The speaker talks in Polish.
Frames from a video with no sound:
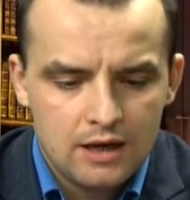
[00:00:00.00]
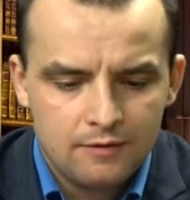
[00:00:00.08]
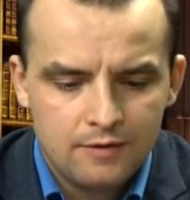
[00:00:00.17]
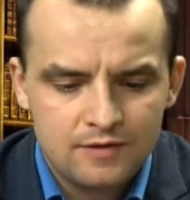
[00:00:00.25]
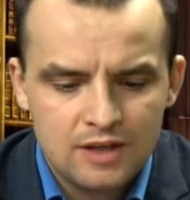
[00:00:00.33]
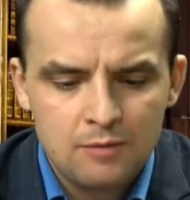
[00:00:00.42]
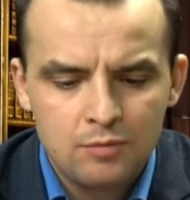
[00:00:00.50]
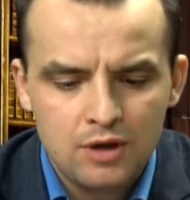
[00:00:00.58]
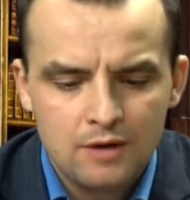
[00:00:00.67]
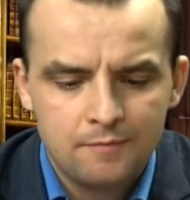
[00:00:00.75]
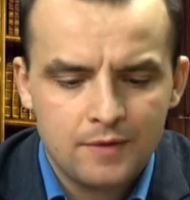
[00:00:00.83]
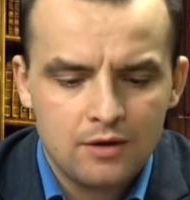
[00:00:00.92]
We
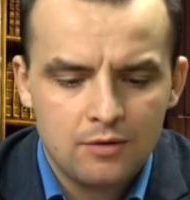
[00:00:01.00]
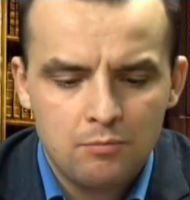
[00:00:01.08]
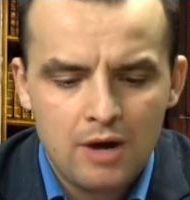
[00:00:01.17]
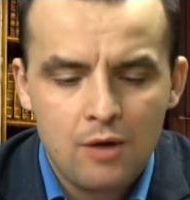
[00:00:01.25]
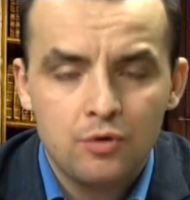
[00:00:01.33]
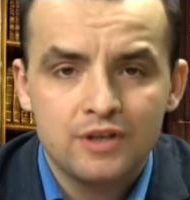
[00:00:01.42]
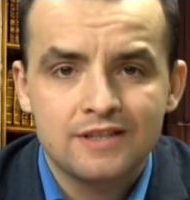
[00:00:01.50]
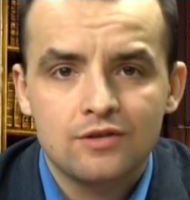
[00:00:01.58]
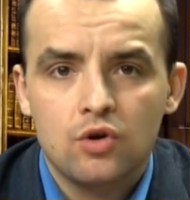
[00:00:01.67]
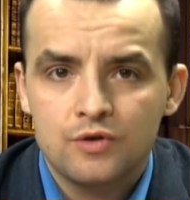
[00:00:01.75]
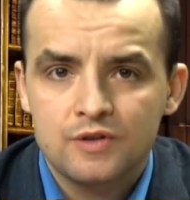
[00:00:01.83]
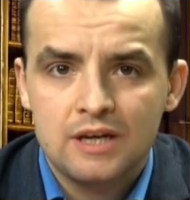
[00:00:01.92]
wstępie e, mało jest
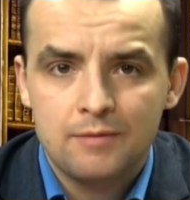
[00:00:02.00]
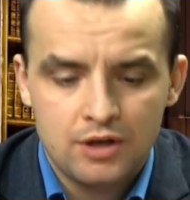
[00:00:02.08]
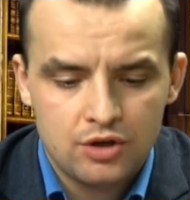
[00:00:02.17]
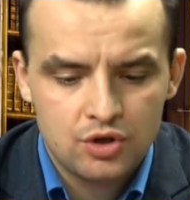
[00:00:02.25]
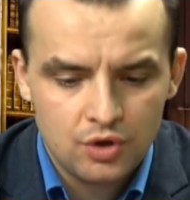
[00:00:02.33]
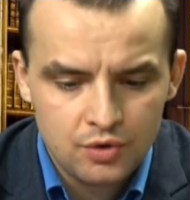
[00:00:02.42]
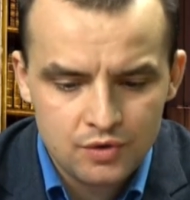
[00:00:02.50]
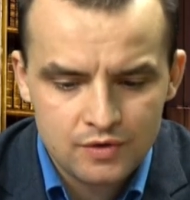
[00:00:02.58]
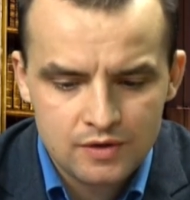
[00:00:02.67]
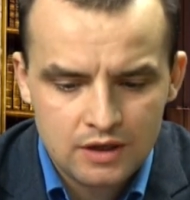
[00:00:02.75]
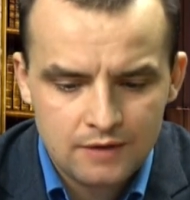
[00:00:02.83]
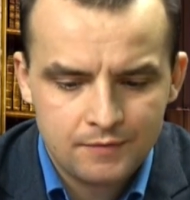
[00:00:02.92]
o samej
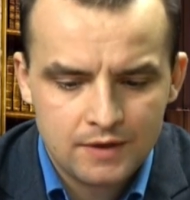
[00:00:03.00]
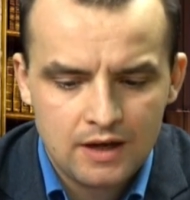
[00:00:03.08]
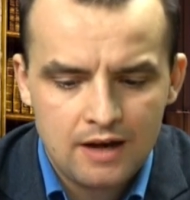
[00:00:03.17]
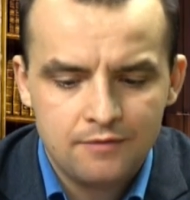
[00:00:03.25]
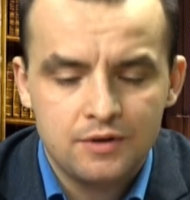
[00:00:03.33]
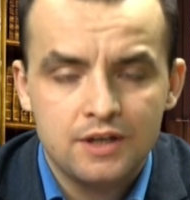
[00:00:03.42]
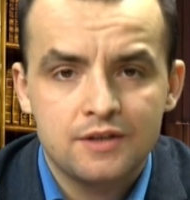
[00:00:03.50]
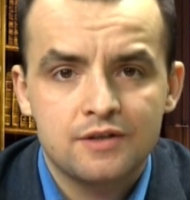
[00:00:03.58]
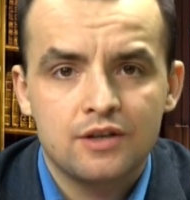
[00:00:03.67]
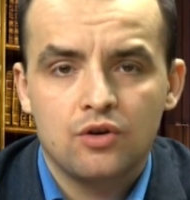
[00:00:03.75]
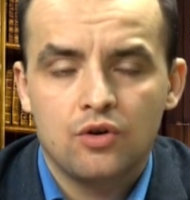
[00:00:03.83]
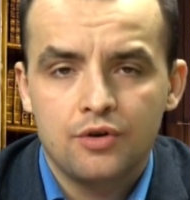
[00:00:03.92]
książce, a
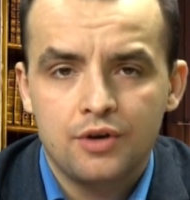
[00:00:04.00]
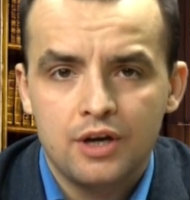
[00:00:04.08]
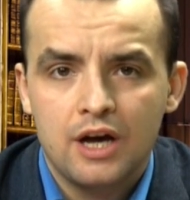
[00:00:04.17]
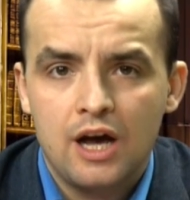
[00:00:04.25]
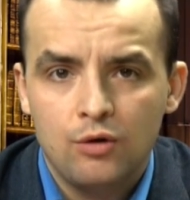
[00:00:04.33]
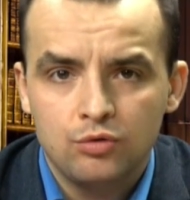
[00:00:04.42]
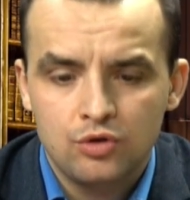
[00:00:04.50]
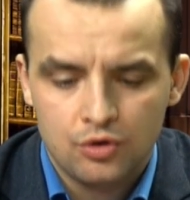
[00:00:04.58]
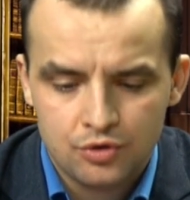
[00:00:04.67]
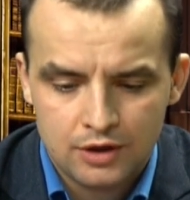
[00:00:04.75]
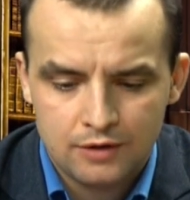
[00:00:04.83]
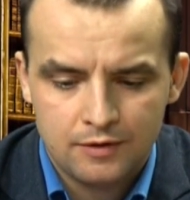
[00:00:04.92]
więcej o jej
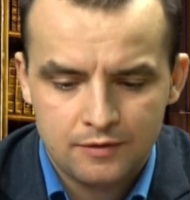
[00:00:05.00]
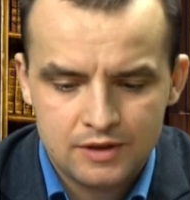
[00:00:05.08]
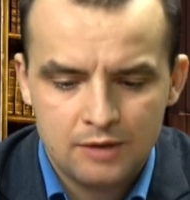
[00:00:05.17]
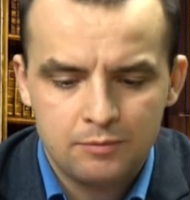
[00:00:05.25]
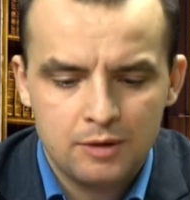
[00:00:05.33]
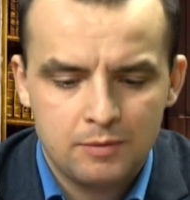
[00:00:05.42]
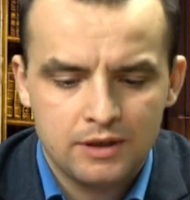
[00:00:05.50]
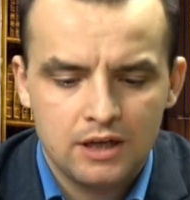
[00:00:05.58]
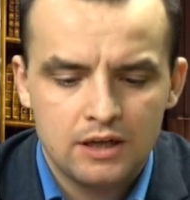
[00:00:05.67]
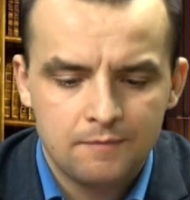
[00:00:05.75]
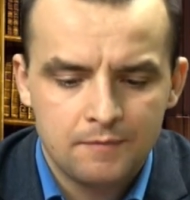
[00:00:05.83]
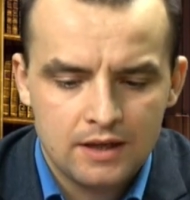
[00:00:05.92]
autorze. We wstępie
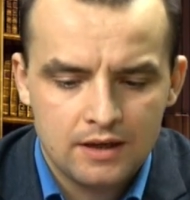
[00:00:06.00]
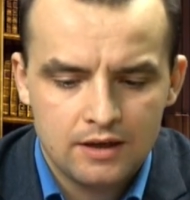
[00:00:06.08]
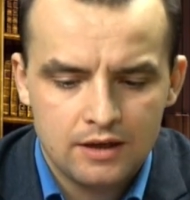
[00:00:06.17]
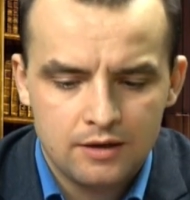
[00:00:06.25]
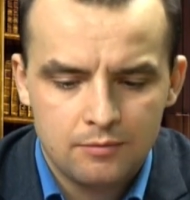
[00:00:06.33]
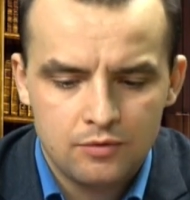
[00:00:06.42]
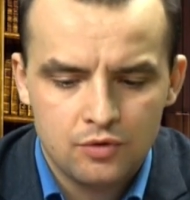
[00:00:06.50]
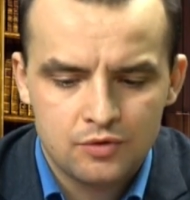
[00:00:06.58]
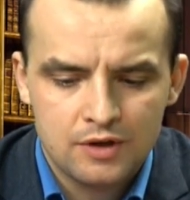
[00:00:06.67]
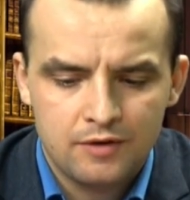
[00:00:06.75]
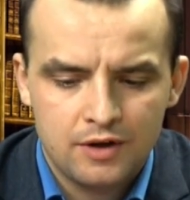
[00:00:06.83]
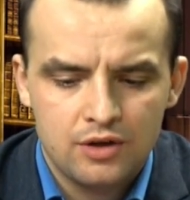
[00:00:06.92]
pana e,
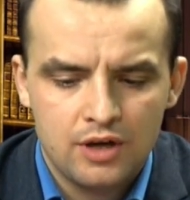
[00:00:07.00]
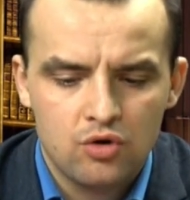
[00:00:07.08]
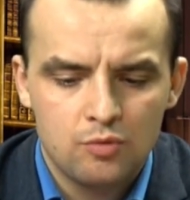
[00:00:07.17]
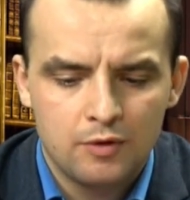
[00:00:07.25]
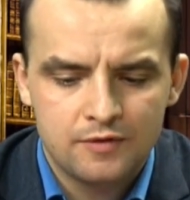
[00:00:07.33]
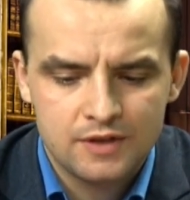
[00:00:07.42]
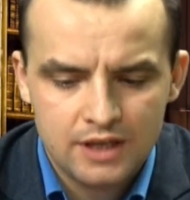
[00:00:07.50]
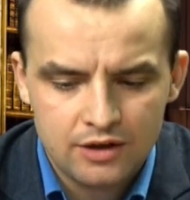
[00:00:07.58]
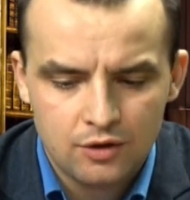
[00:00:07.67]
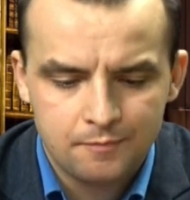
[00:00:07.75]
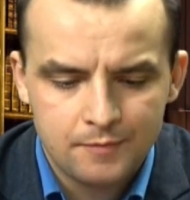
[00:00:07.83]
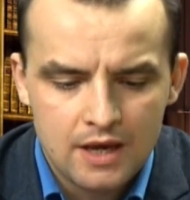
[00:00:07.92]
Józefa
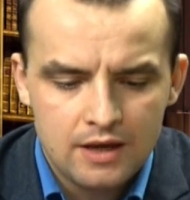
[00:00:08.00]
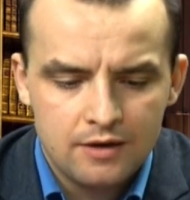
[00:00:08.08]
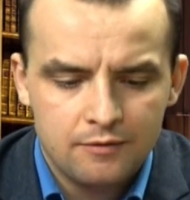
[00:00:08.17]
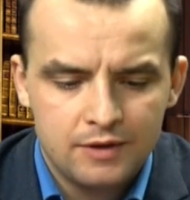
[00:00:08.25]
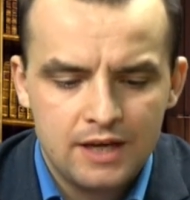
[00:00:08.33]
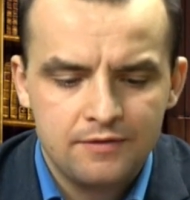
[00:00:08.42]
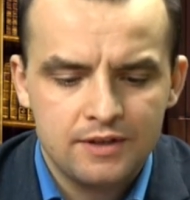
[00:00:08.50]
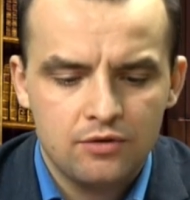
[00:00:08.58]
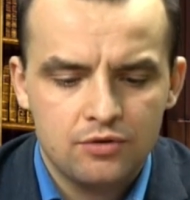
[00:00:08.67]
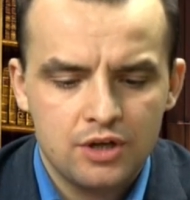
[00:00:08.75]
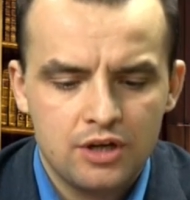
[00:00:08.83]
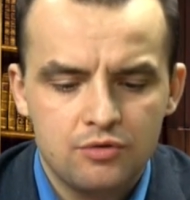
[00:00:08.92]
Jakubowskiego. Wydawca
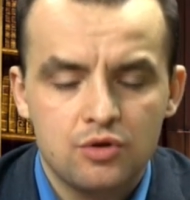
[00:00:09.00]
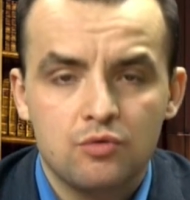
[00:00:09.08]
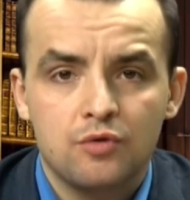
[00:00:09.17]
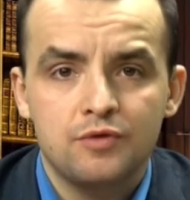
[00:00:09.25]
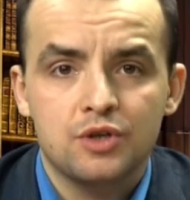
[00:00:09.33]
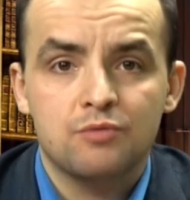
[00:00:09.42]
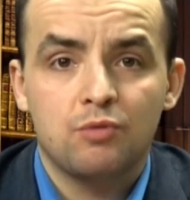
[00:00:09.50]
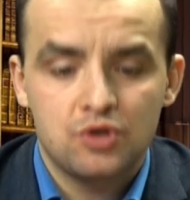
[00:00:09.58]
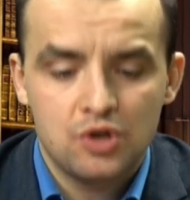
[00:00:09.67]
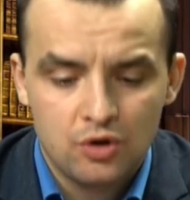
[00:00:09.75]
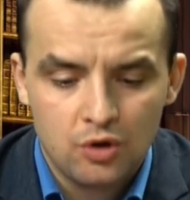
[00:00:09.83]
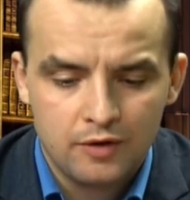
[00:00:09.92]
doczekał się również
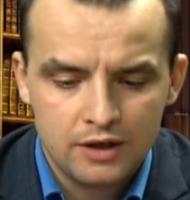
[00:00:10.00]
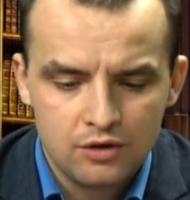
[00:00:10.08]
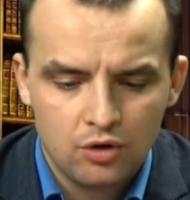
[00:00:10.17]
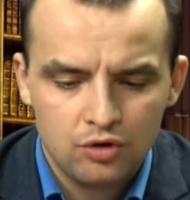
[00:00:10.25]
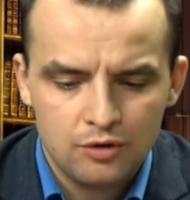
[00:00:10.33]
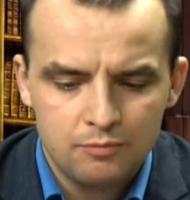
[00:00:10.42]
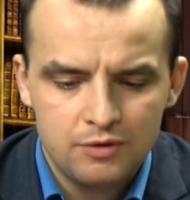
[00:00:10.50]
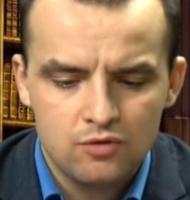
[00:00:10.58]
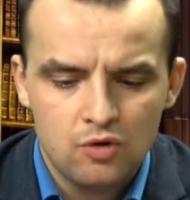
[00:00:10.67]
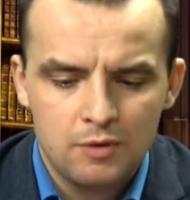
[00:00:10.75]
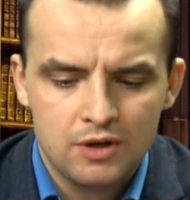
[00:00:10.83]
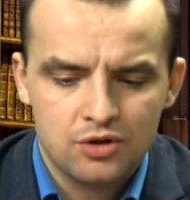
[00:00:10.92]
podziękowań od
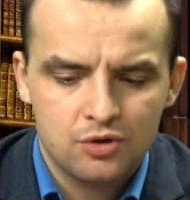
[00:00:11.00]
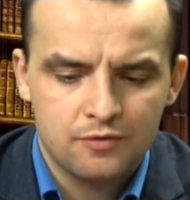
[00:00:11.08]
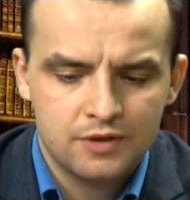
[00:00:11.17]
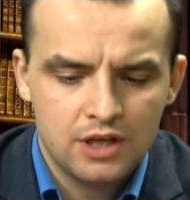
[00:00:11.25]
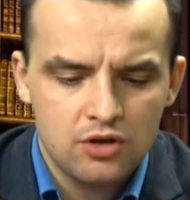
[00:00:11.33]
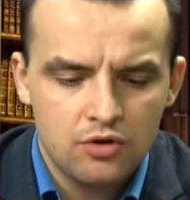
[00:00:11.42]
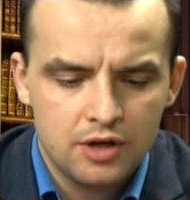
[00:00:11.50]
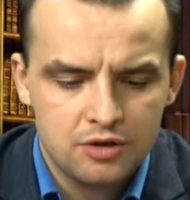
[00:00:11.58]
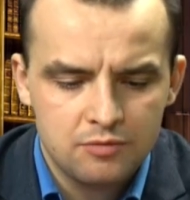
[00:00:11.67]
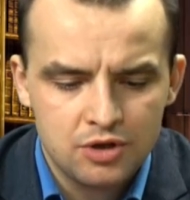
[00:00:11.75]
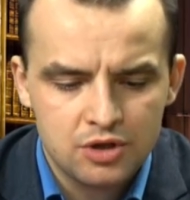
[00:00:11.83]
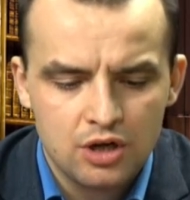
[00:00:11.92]
biskupa rzeszowskiego
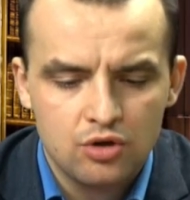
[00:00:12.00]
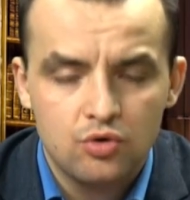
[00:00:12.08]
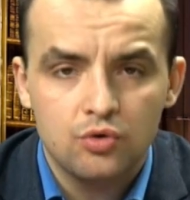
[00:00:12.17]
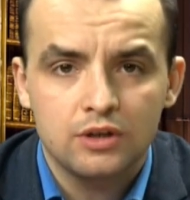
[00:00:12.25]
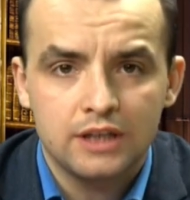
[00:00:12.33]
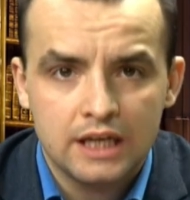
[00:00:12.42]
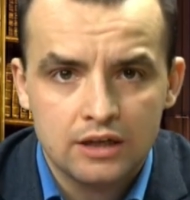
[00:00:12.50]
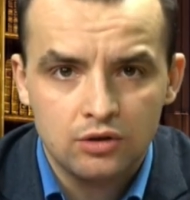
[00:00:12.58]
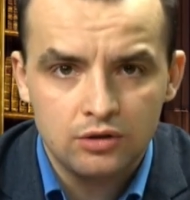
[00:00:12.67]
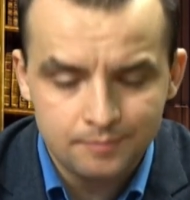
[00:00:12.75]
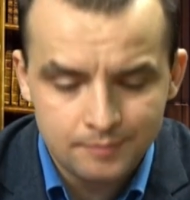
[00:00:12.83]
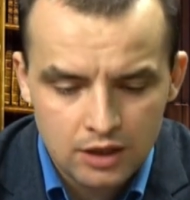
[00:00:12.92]
Kazimierza
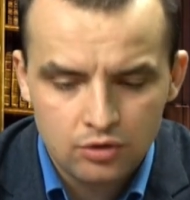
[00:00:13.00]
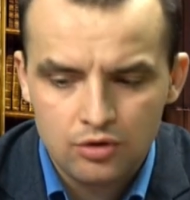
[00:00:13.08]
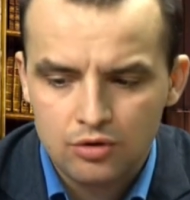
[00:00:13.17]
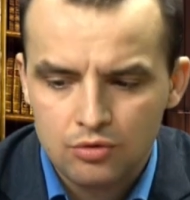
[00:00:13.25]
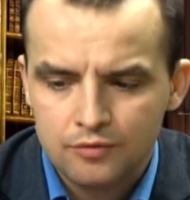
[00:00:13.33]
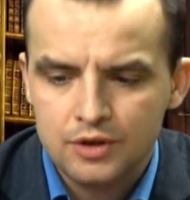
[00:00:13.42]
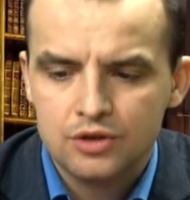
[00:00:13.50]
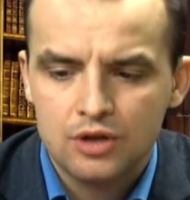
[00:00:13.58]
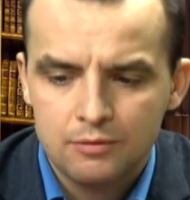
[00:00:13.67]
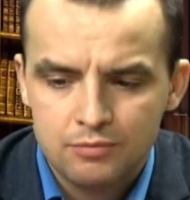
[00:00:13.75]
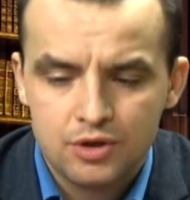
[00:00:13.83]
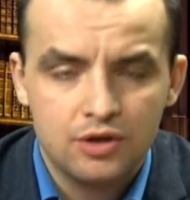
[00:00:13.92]
Górnego, który również
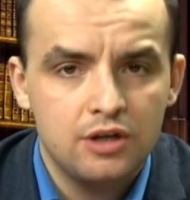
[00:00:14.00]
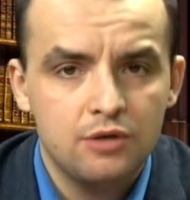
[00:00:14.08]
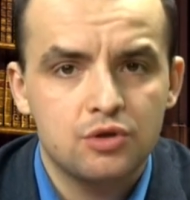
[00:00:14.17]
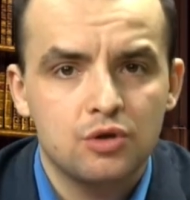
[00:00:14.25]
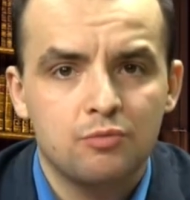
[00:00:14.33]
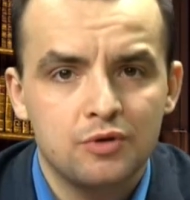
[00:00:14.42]
przychylił się